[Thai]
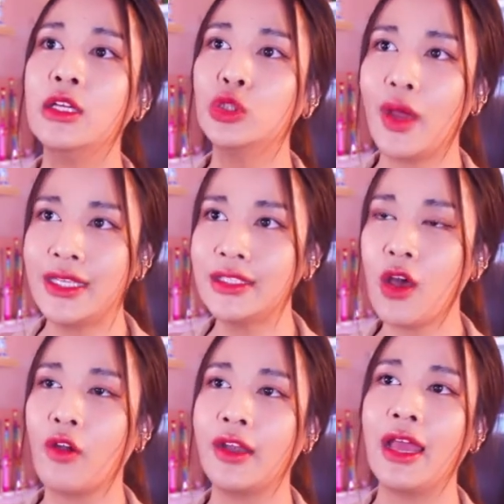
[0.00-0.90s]
ตัวอันที่ส
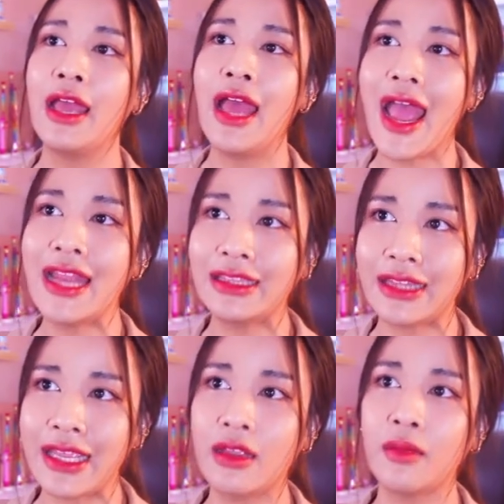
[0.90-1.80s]
องเนี่ยให้
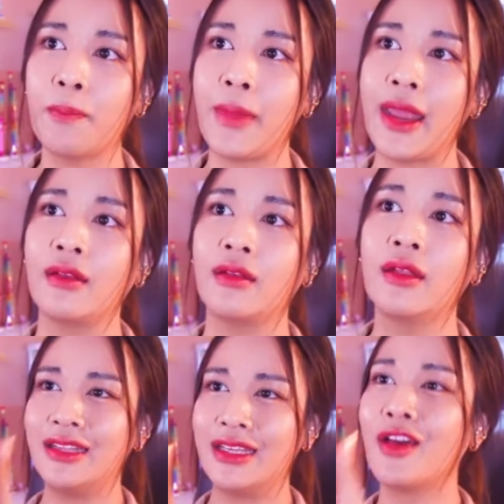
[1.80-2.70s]
ติ๊กเป็น
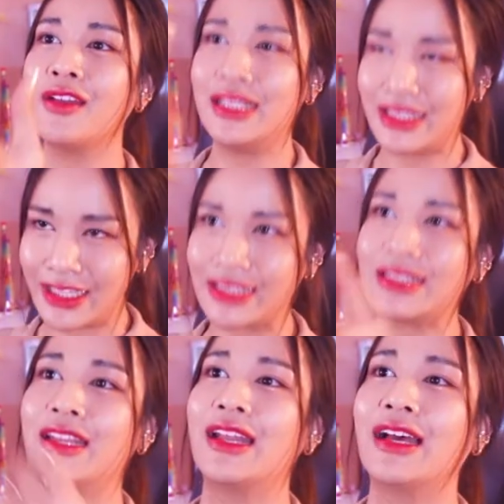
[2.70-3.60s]
discontinuous
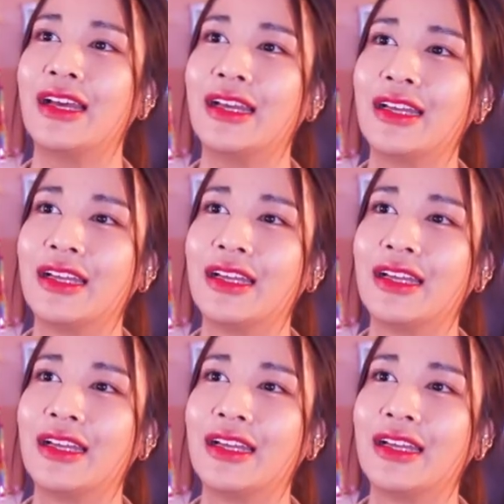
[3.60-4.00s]
นี่นะคะ